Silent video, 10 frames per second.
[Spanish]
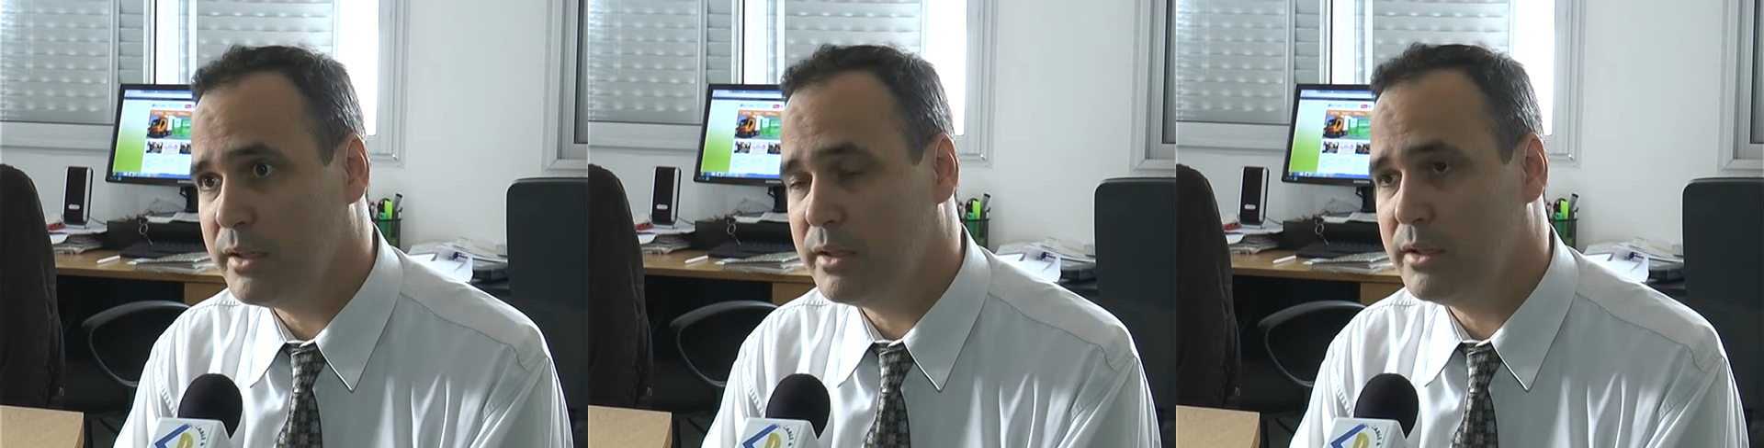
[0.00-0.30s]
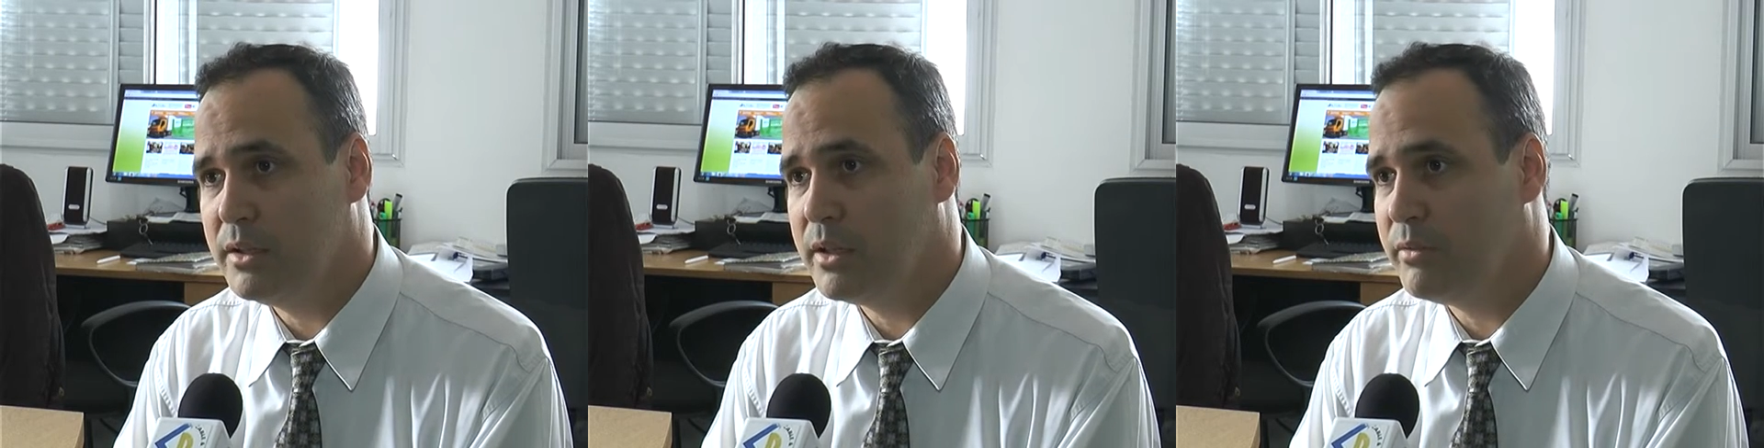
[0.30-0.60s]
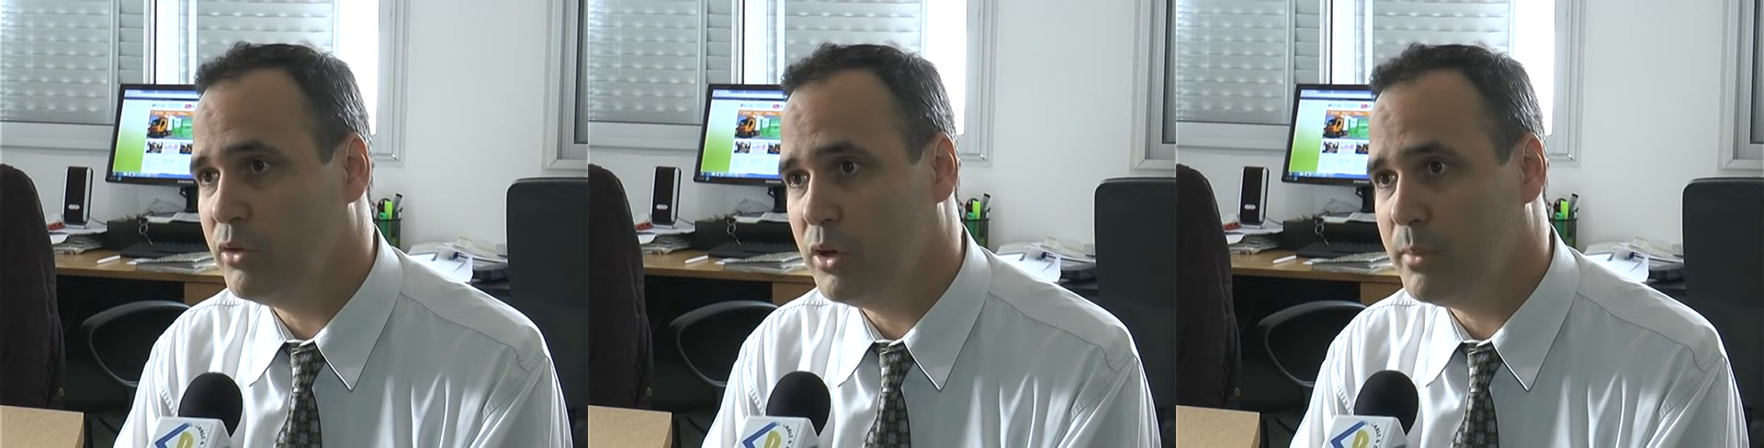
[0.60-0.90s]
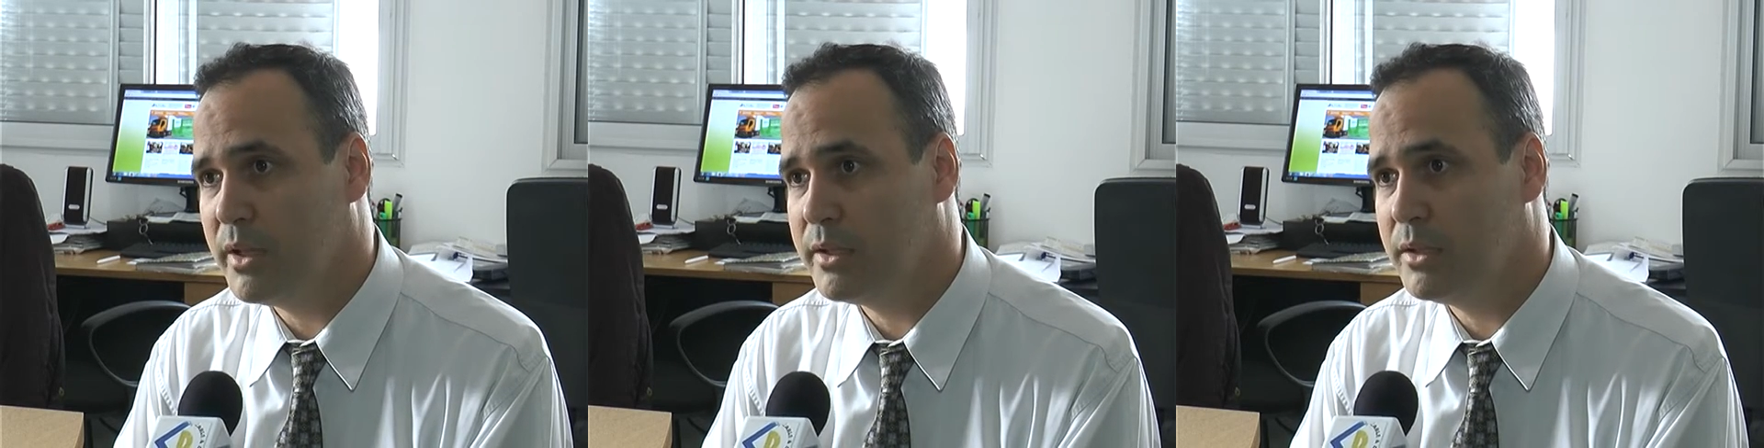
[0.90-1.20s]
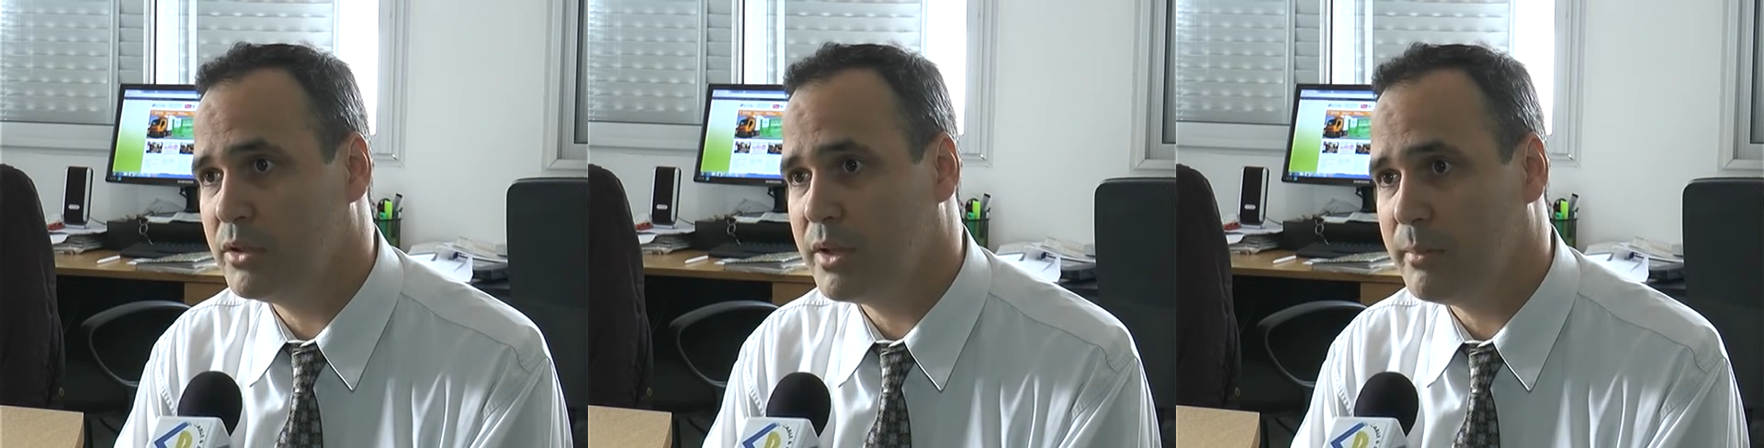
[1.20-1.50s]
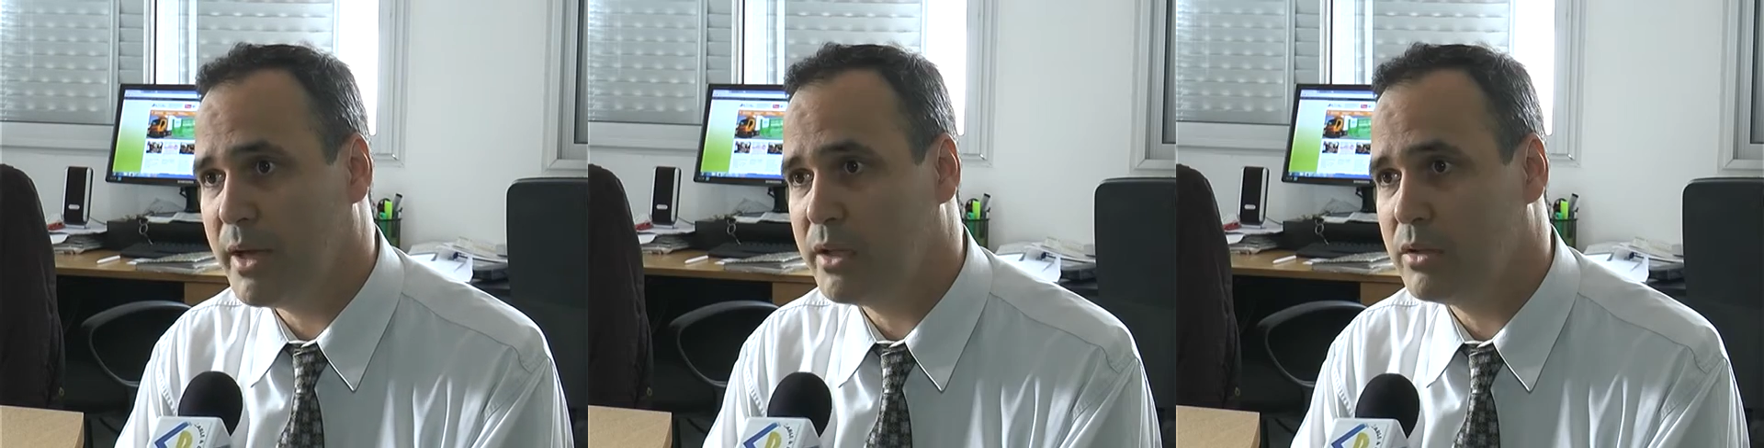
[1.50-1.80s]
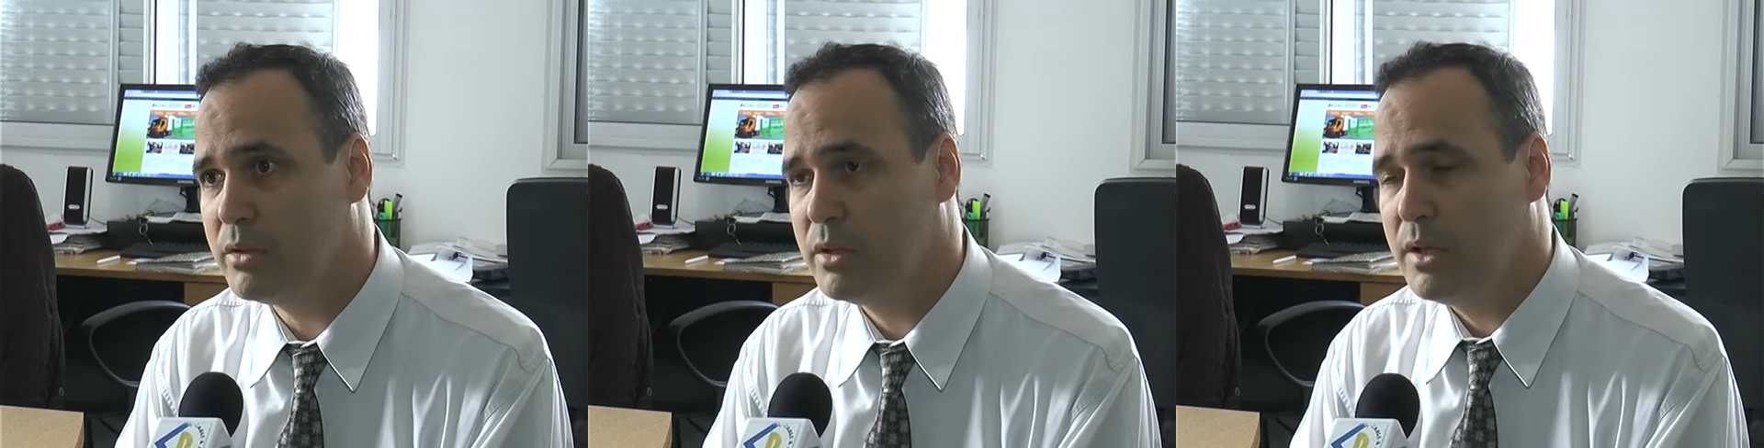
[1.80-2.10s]
de distintas formas y distintos
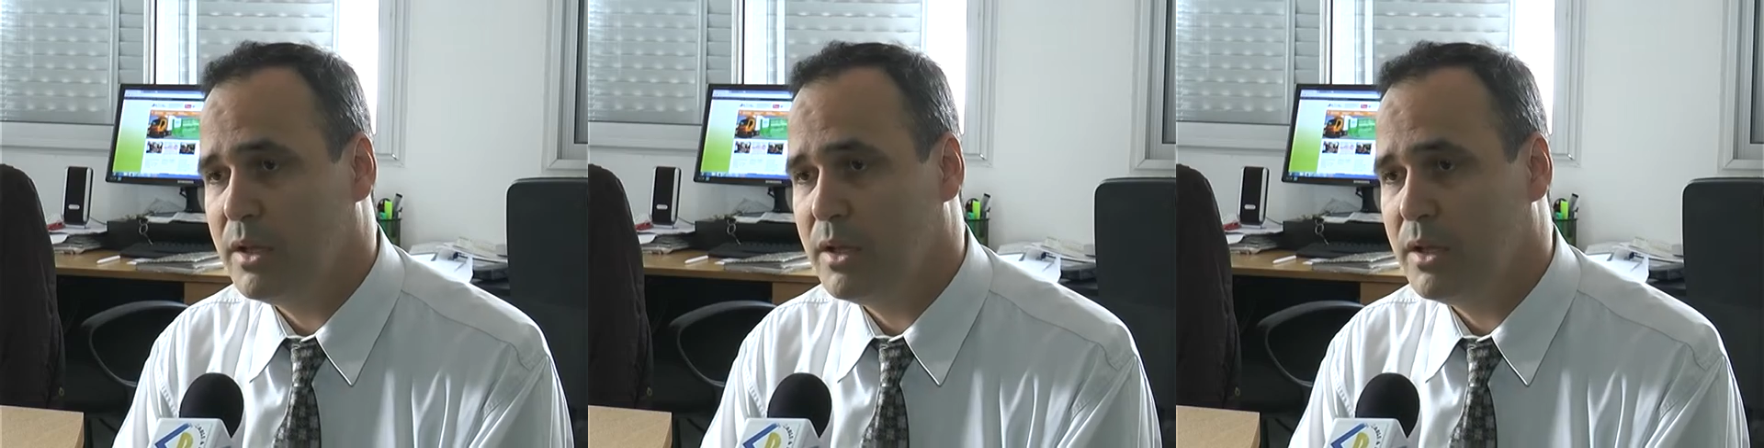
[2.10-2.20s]
tamaños.